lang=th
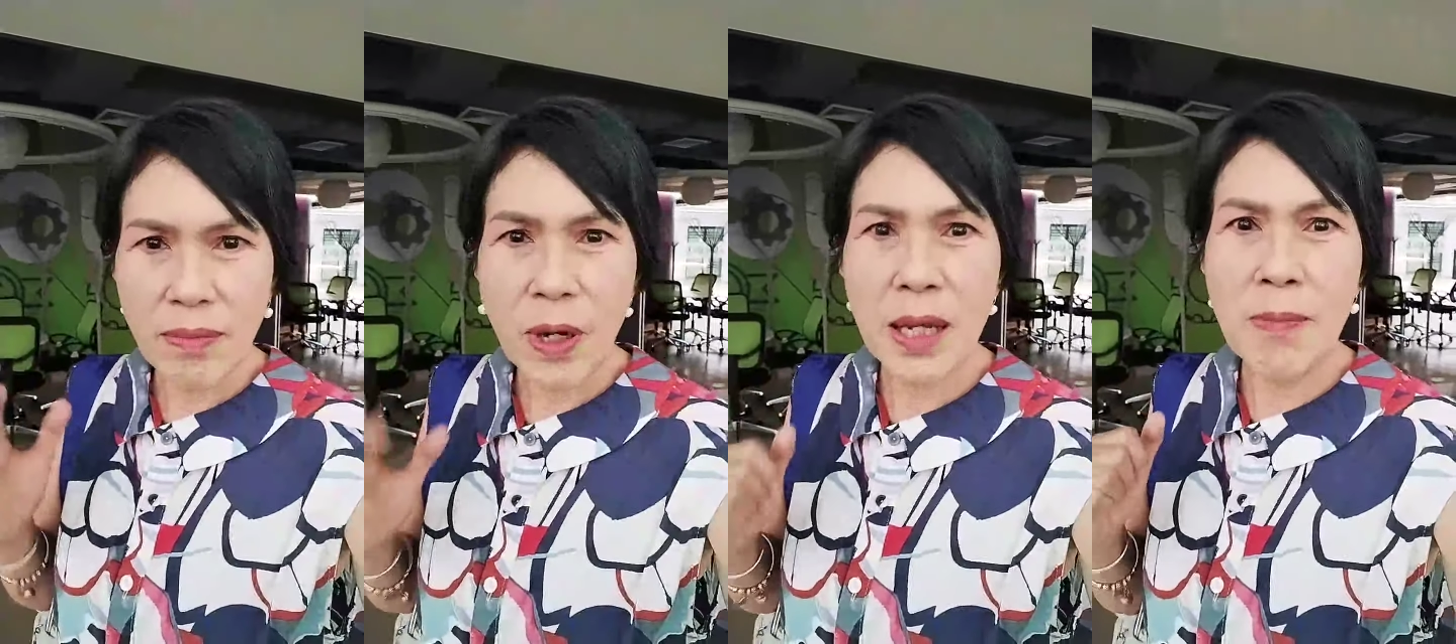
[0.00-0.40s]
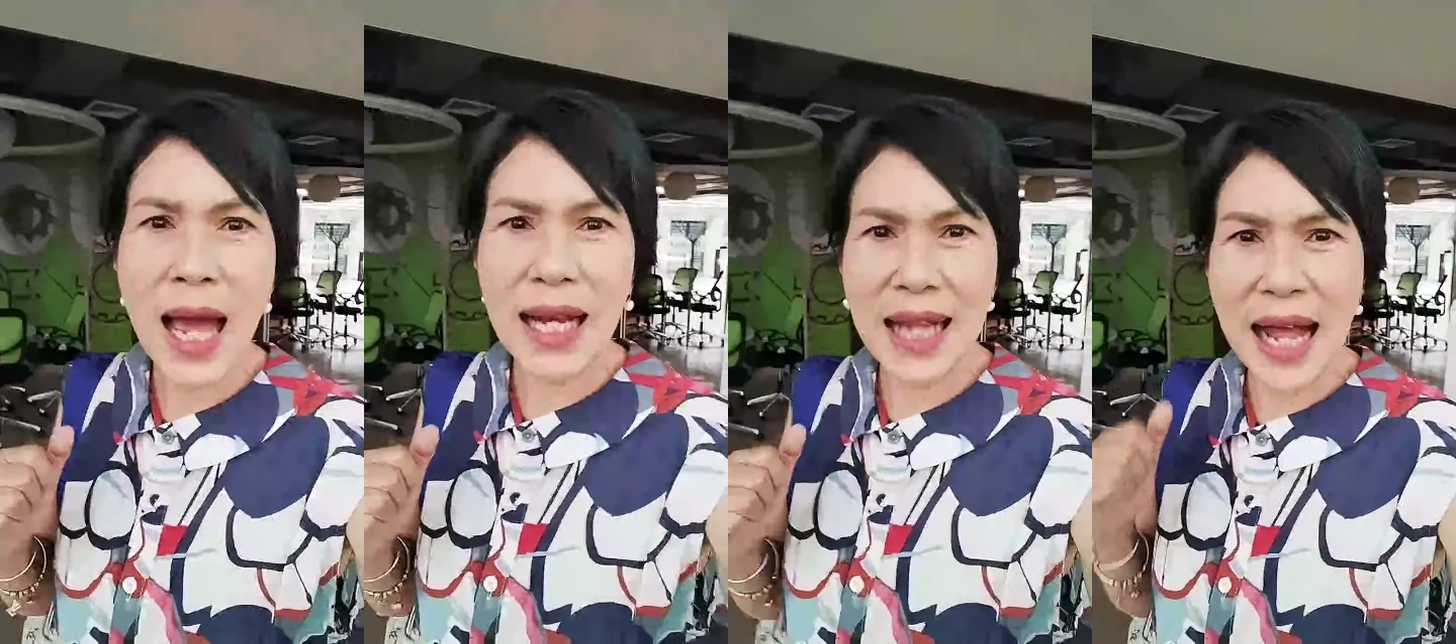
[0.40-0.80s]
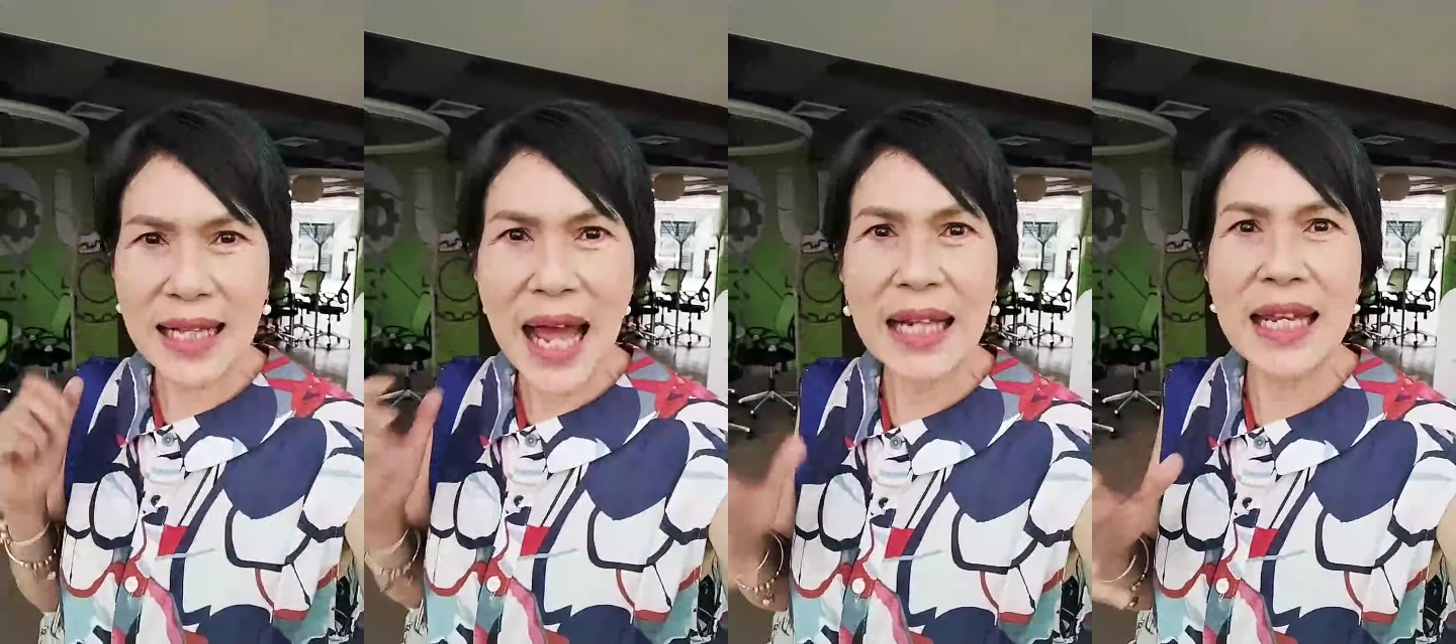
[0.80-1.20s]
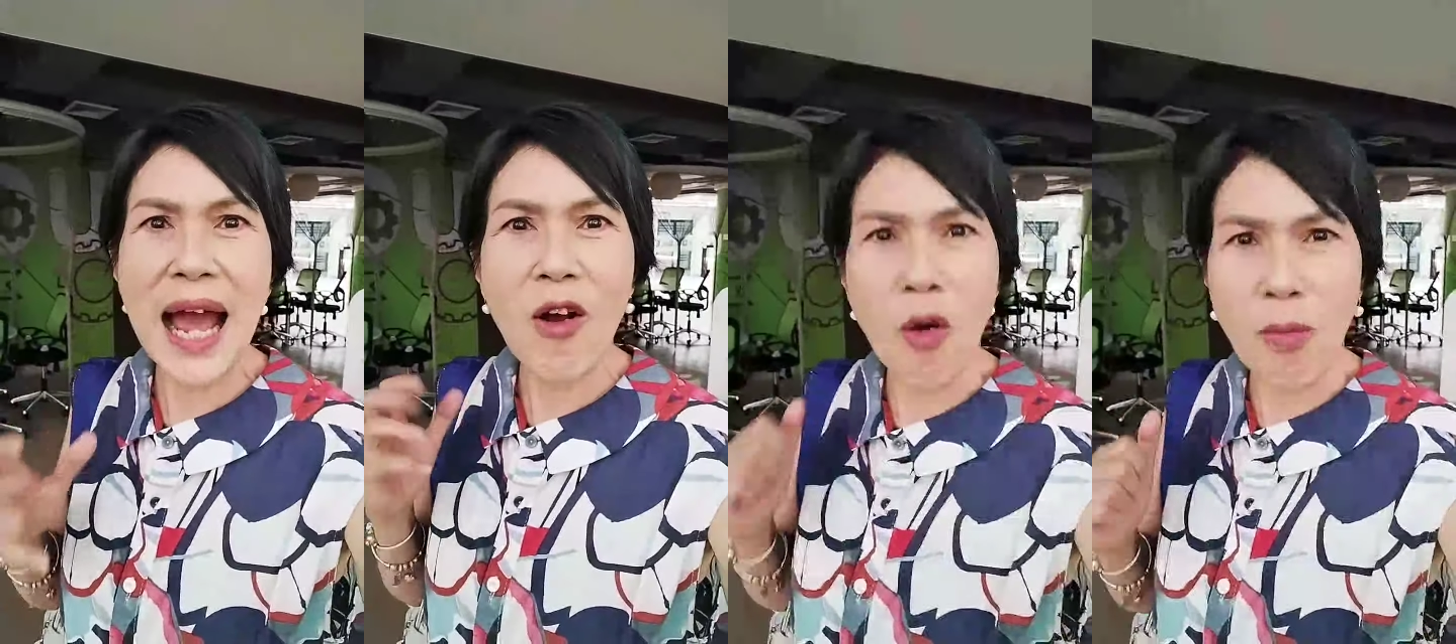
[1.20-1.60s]
ปริมาณการทาน
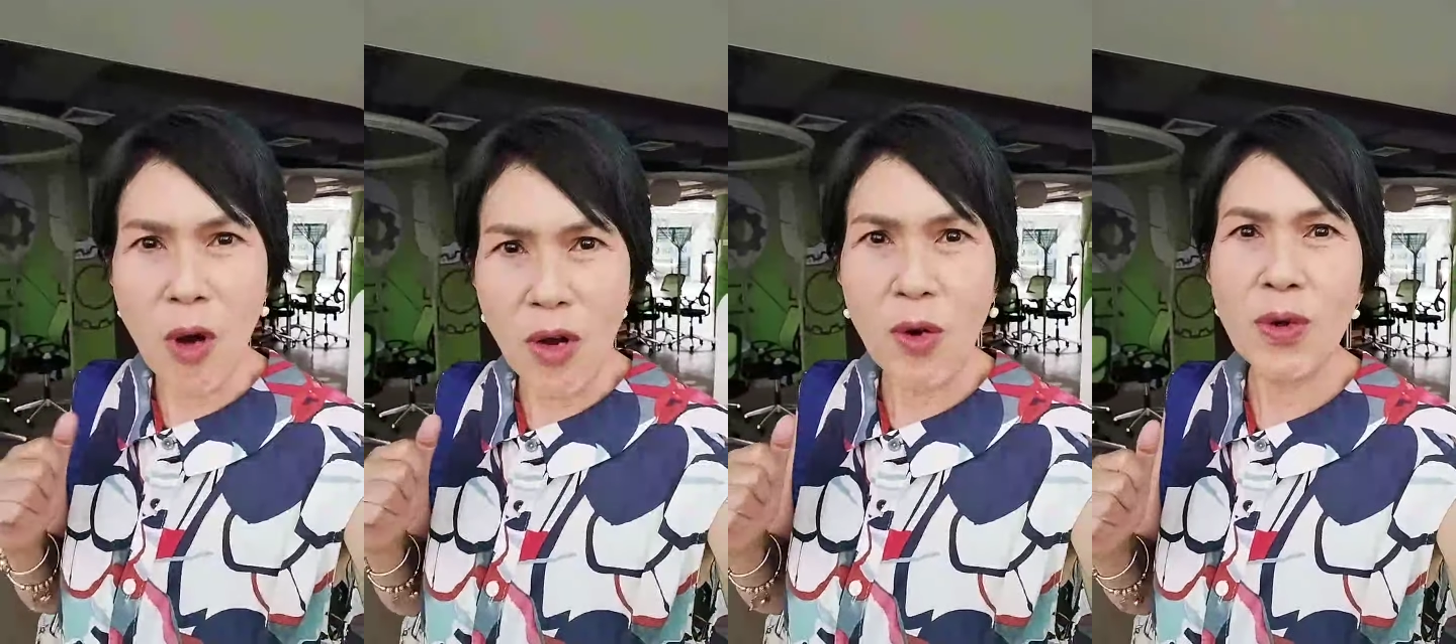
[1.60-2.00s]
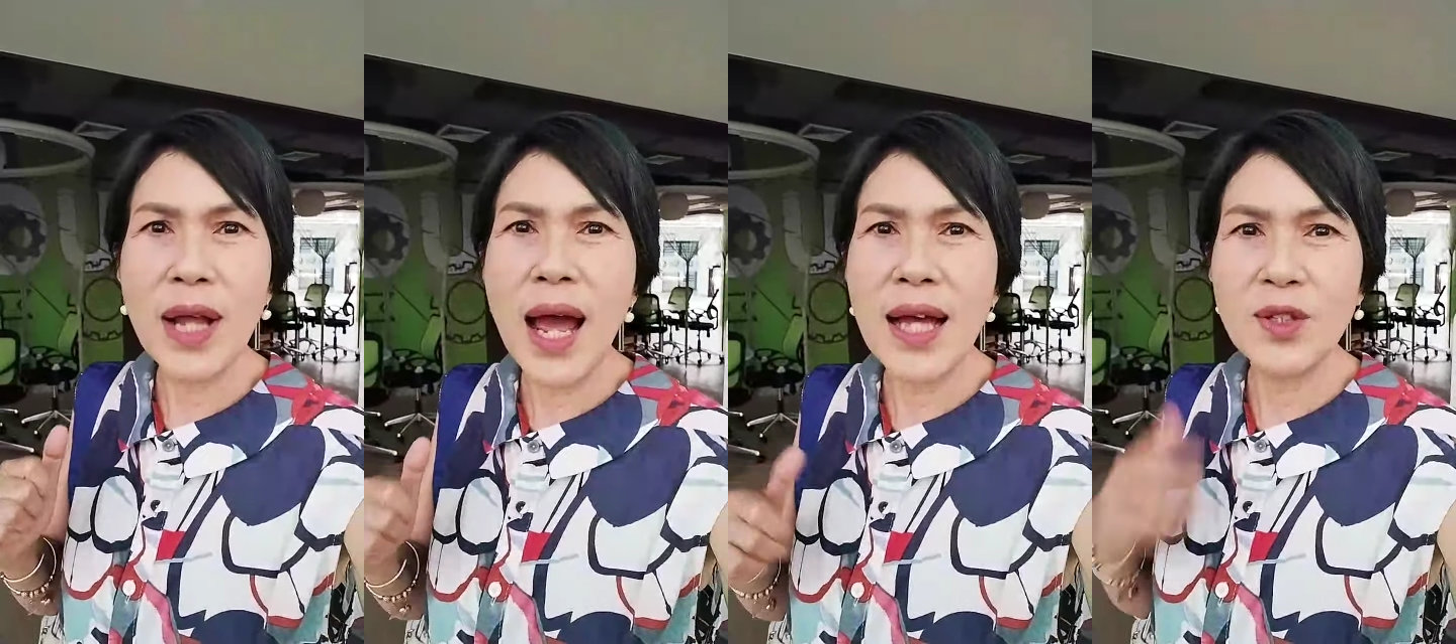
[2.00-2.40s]
ยาของหมอลงได้